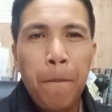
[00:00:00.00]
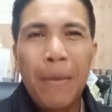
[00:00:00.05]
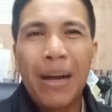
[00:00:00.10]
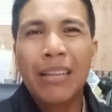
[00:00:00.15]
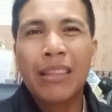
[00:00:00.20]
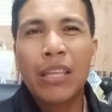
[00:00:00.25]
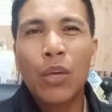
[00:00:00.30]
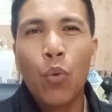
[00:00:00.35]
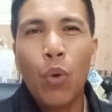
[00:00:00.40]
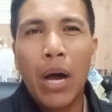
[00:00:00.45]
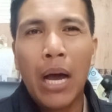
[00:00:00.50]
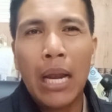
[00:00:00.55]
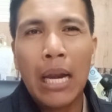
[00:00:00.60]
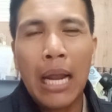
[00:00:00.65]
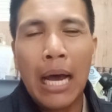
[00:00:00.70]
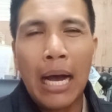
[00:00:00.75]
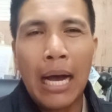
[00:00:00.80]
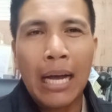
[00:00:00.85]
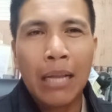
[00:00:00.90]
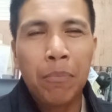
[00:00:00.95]

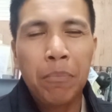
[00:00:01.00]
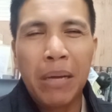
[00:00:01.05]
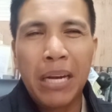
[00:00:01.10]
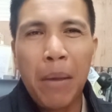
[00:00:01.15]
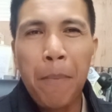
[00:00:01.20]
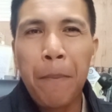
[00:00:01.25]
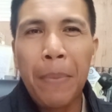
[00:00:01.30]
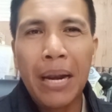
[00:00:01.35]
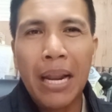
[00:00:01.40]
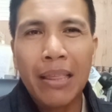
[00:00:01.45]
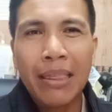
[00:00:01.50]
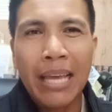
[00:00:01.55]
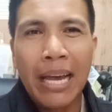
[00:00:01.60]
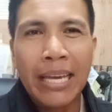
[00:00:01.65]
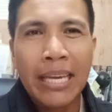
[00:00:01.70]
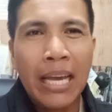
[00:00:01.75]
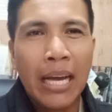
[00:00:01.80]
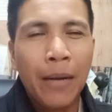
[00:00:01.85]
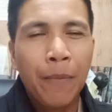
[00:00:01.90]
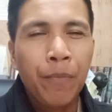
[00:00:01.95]
Magtiwala at
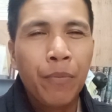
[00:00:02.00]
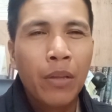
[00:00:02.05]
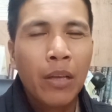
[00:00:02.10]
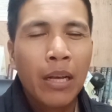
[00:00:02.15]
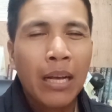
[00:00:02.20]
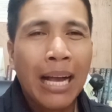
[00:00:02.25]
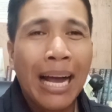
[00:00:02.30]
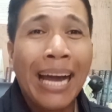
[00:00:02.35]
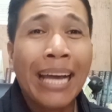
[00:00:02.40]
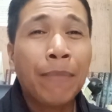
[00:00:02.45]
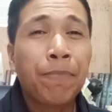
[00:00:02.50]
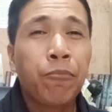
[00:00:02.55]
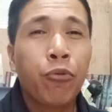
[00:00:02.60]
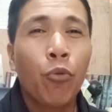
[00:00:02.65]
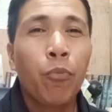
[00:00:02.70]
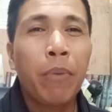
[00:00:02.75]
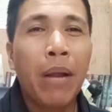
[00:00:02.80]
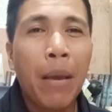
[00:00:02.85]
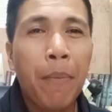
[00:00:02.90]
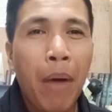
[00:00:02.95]
manampalataya kahit
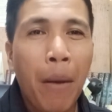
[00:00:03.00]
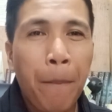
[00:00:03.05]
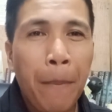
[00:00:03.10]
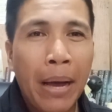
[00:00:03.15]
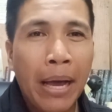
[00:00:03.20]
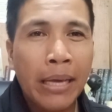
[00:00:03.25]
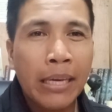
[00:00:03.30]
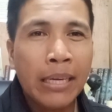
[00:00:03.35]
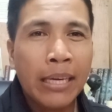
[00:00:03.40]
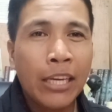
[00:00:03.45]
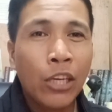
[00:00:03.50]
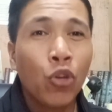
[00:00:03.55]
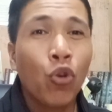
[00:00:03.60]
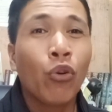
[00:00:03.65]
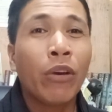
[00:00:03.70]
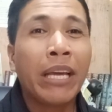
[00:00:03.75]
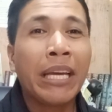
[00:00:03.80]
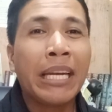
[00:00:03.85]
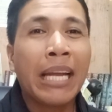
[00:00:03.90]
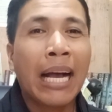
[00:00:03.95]
problema pa
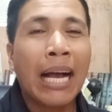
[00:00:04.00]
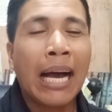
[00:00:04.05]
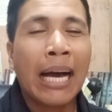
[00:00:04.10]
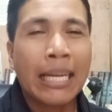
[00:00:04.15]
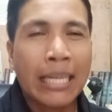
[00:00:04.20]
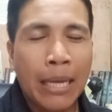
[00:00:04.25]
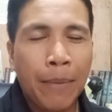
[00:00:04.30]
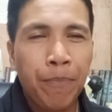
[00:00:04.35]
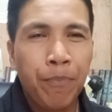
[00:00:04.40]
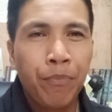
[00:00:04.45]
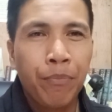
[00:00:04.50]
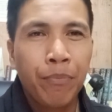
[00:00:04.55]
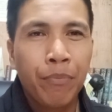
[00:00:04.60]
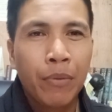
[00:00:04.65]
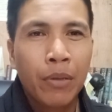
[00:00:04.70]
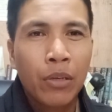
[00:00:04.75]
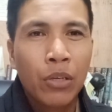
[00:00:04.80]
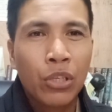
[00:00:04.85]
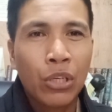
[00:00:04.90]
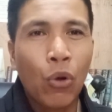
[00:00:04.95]
iyong kinakaharap
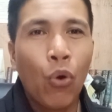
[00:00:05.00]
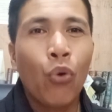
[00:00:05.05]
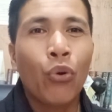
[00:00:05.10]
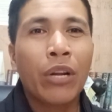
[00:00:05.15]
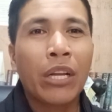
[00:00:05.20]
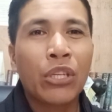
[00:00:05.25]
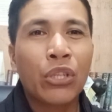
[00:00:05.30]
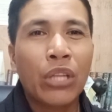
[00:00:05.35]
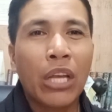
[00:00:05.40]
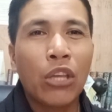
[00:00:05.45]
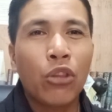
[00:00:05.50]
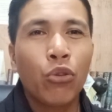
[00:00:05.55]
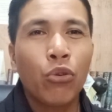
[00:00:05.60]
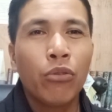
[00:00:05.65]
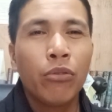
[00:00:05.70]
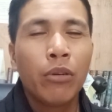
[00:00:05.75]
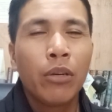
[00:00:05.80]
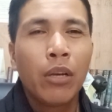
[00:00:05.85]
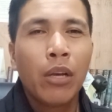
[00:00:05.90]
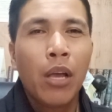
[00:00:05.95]
sa oras na ito.
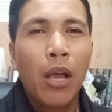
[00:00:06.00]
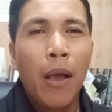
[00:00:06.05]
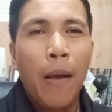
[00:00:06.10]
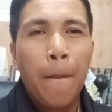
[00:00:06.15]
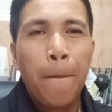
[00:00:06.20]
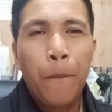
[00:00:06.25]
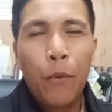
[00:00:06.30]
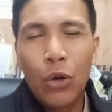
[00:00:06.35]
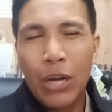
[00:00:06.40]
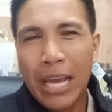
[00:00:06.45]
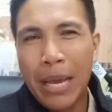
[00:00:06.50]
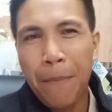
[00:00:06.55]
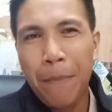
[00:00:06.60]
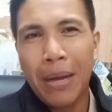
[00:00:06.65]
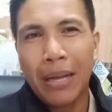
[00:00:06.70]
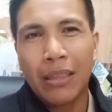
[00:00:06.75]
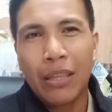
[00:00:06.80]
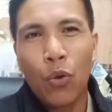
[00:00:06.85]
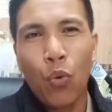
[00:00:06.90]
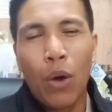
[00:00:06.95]
Muling
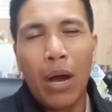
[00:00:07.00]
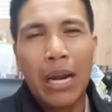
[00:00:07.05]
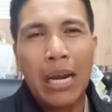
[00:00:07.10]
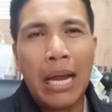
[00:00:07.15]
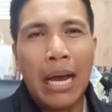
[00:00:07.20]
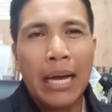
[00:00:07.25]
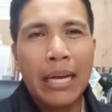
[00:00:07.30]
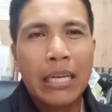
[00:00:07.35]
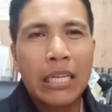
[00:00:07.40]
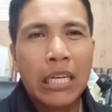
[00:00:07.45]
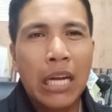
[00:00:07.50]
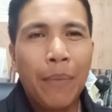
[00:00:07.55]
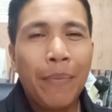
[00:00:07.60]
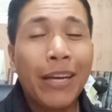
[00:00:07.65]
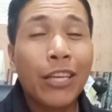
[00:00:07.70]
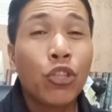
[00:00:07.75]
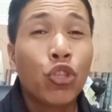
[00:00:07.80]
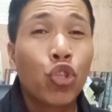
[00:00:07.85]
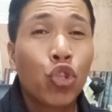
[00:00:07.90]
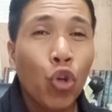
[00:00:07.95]
magtiwala na
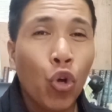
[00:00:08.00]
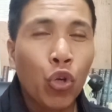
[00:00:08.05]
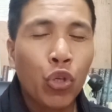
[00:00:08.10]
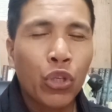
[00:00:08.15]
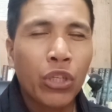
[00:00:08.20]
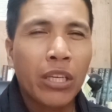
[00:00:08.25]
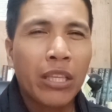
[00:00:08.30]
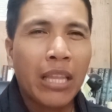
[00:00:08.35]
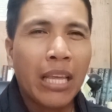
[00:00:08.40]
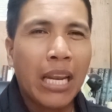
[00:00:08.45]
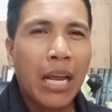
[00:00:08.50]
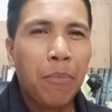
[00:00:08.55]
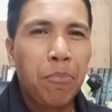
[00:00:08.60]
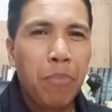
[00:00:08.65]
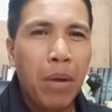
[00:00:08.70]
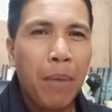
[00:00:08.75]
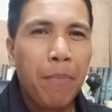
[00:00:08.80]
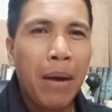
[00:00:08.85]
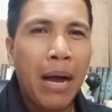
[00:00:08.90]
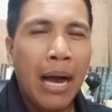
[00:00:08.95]
may Diyos na
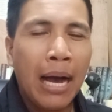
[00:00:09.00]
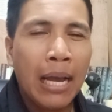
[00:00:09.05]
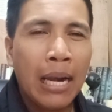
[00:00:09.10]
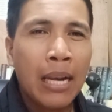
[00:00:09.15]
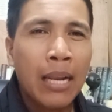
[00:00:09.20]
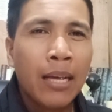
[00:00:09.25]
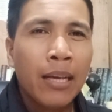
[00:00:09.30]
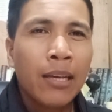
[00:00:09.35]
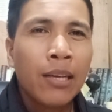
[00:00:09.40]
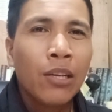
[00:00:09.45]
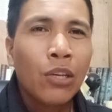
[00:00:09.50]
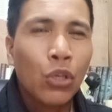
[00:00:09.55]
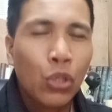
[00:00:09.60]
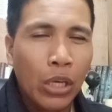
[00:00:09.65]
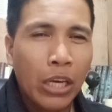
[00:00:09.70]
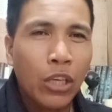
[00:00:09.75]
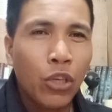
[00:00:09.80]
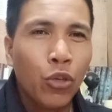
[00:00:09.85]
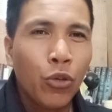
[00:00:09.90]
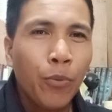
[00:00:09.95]
nagmamahal
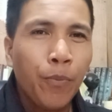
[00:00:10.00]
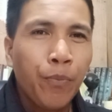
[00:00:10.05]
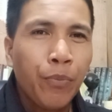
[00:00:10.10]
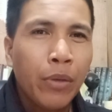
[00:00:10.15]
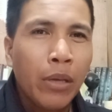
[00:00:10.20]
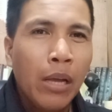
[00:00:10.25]
sa inyo.